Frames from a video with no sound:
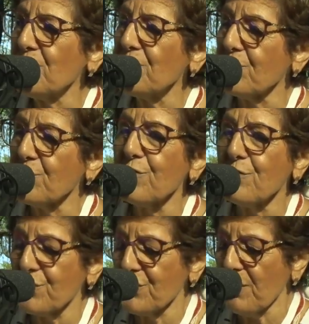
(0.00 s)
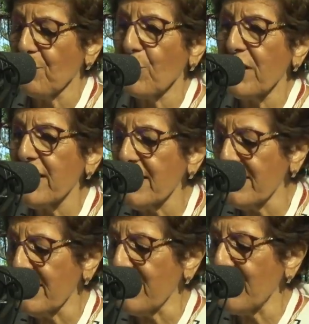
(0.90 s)
Vous vous employez
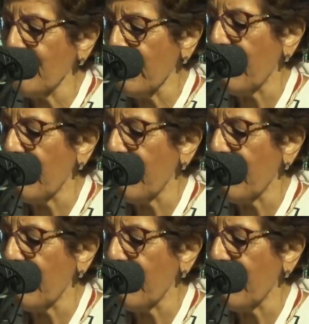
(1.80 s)
d'ailleurs